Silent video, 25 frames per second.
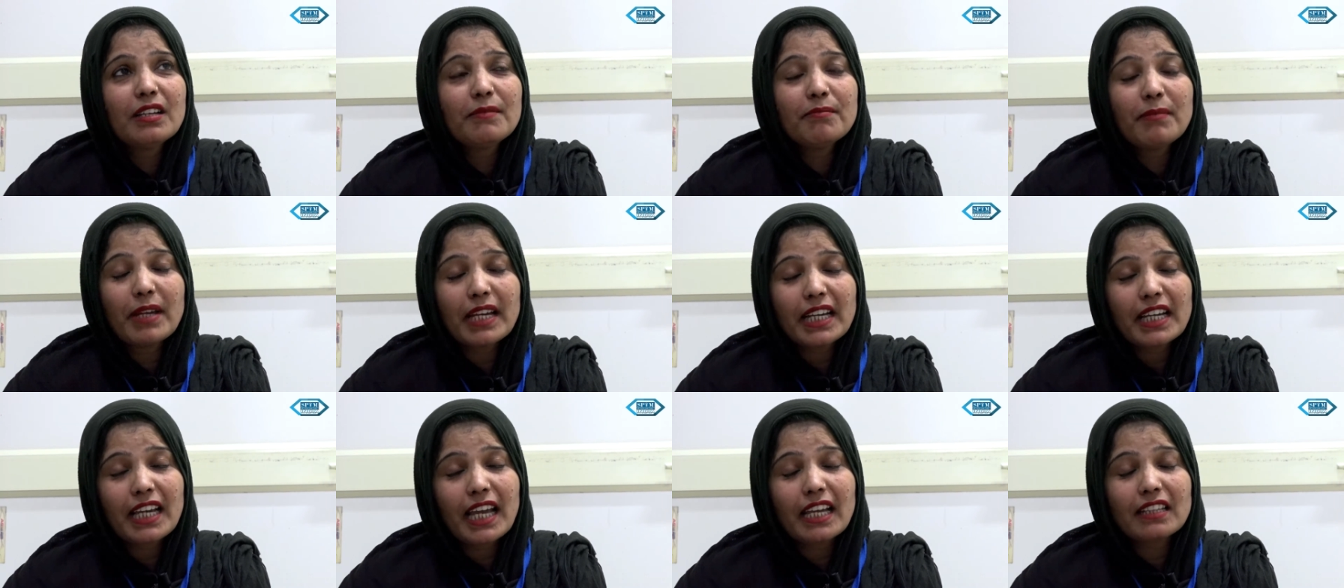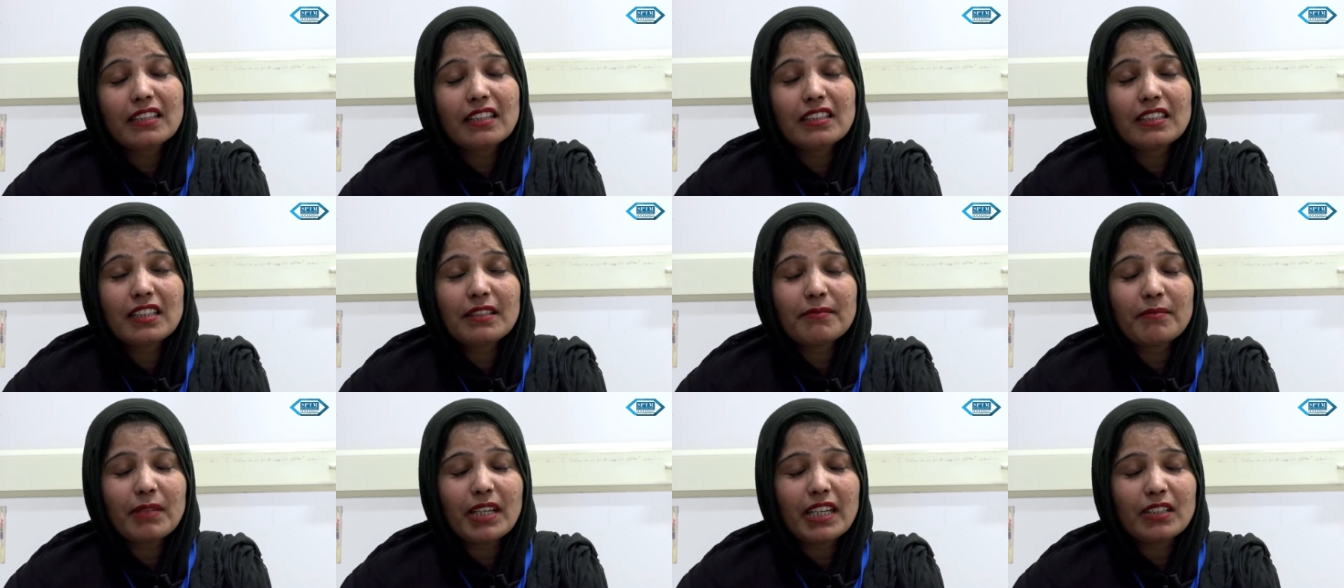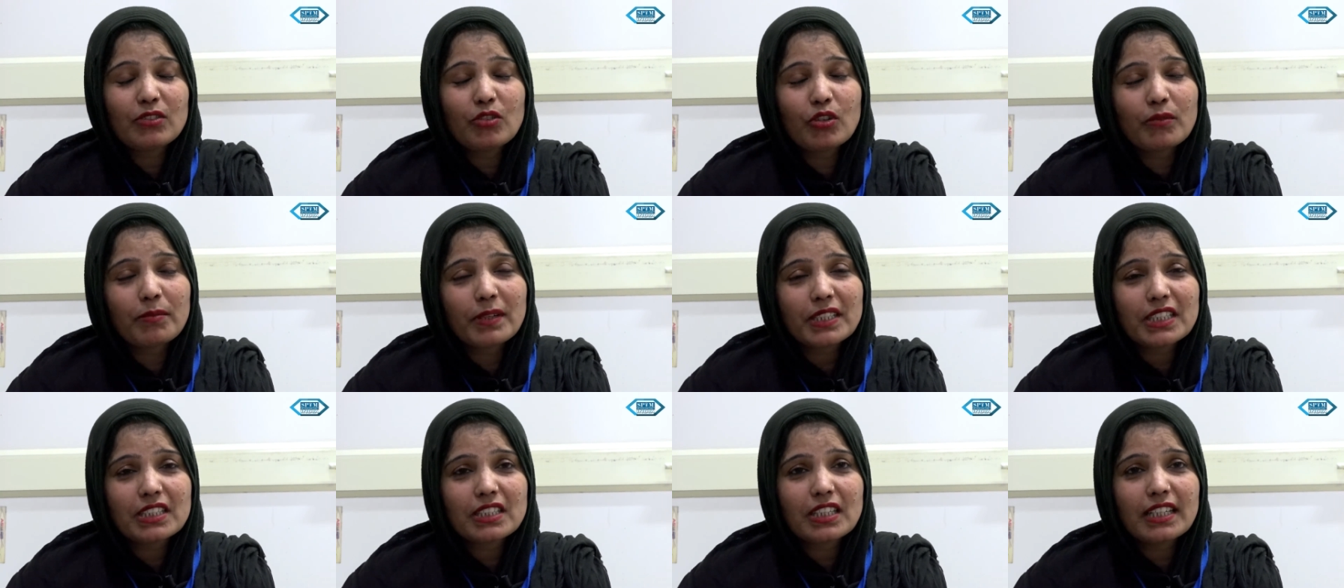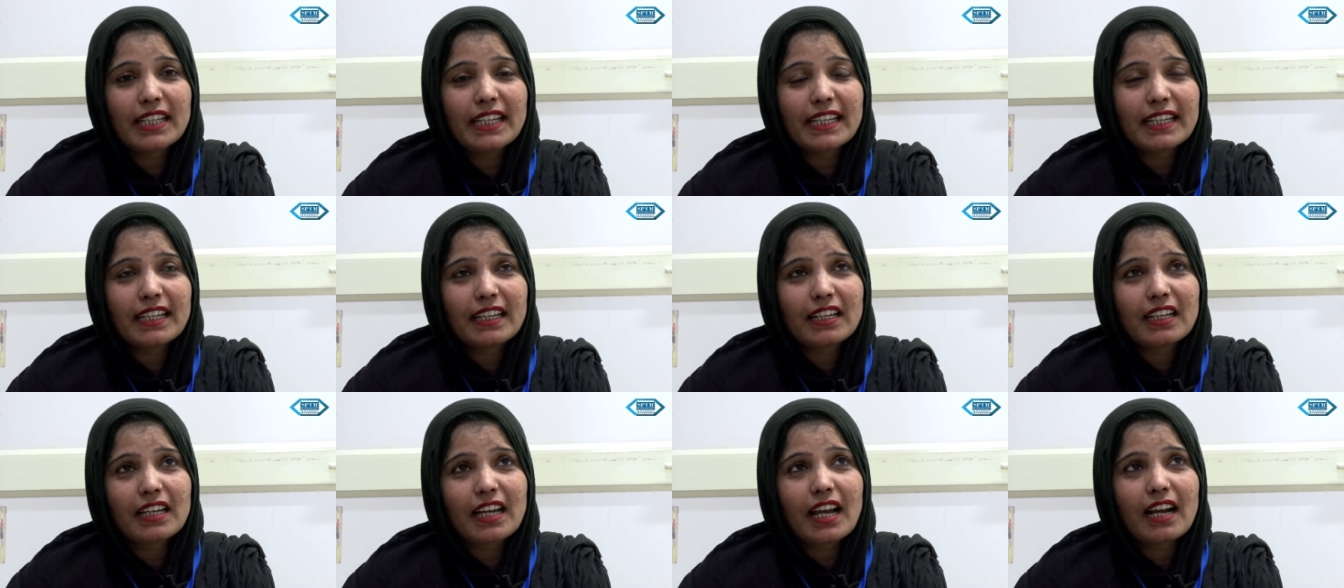मैं कहती थी मैं ये दो बच्चे
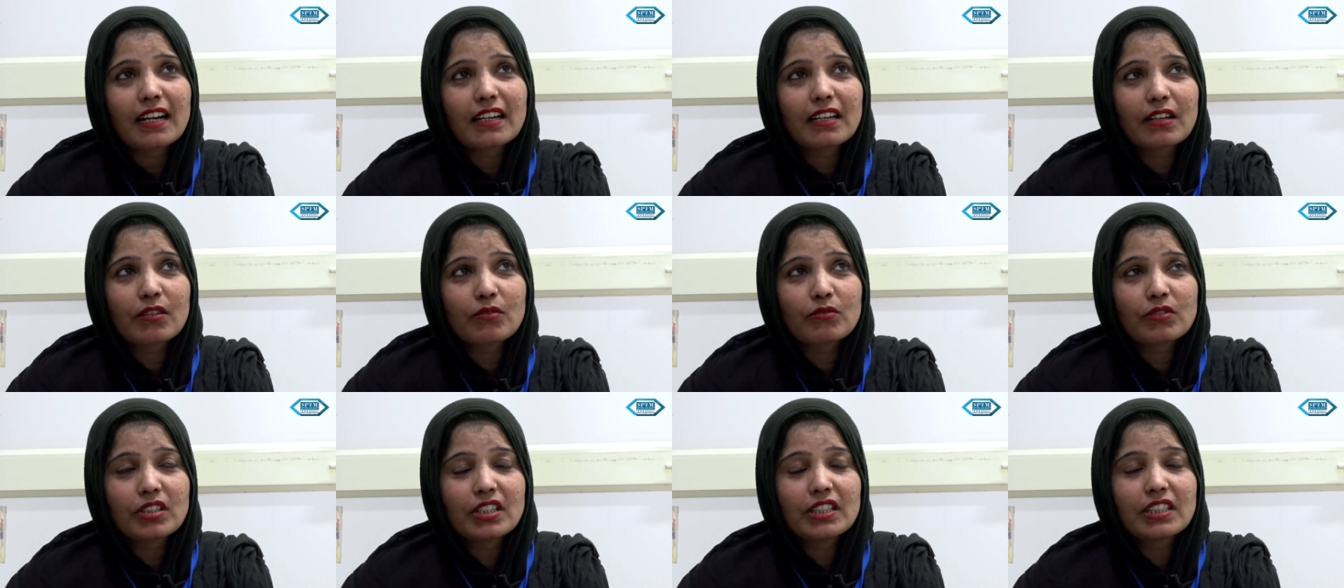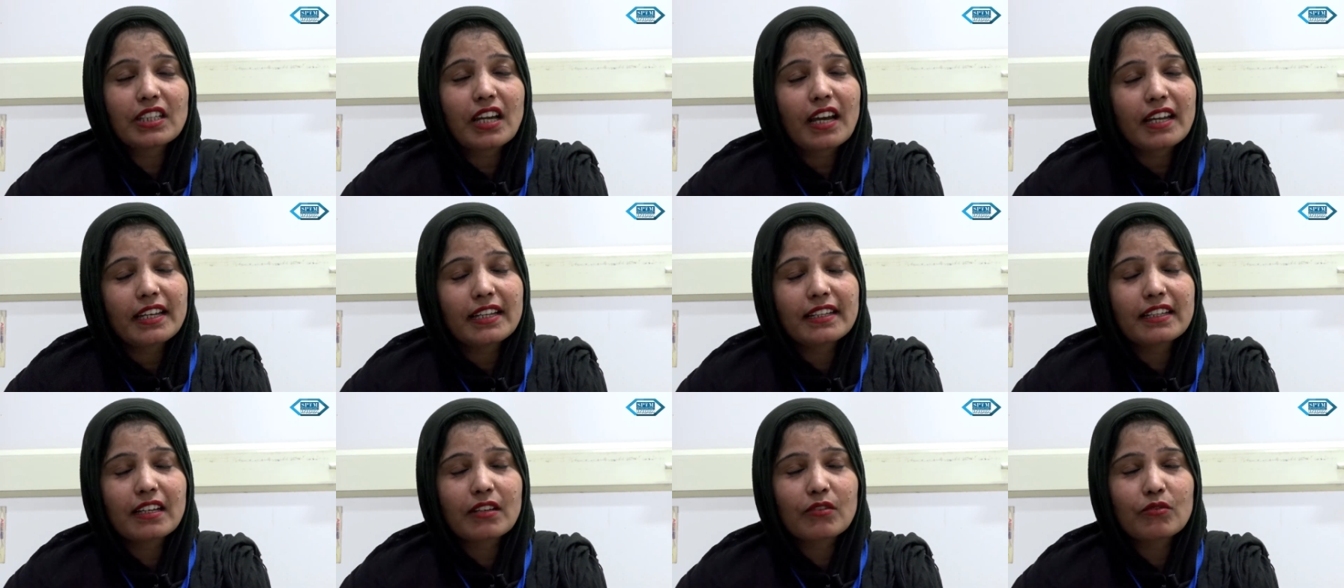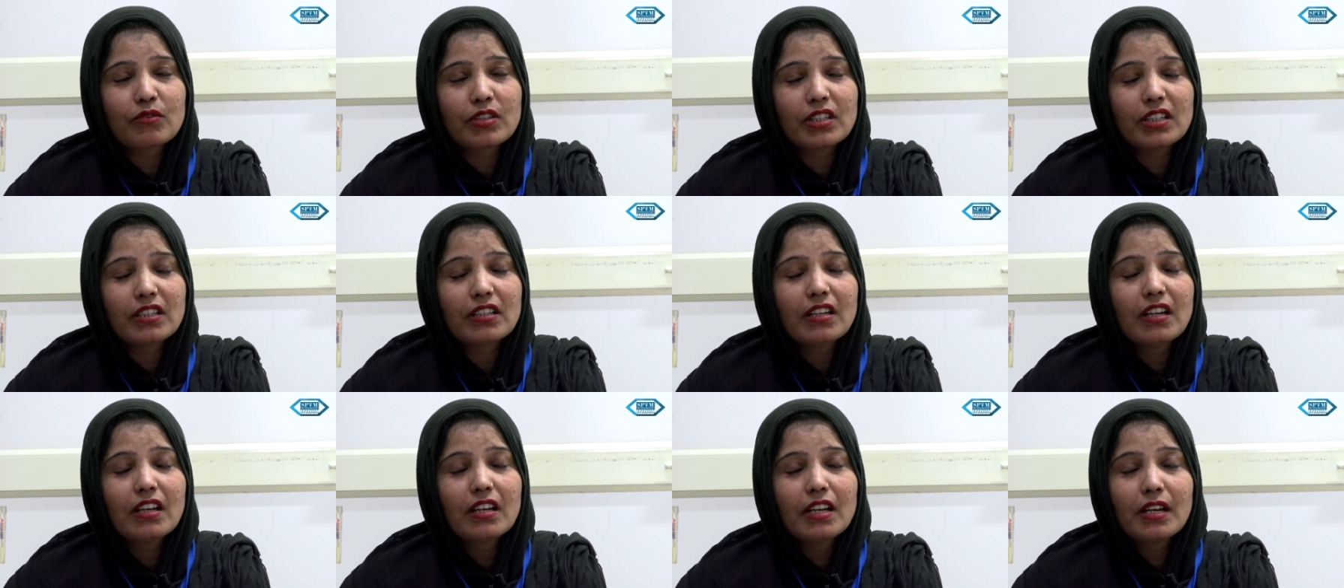लेके क्या करूँगी क्या नहीं करूँगी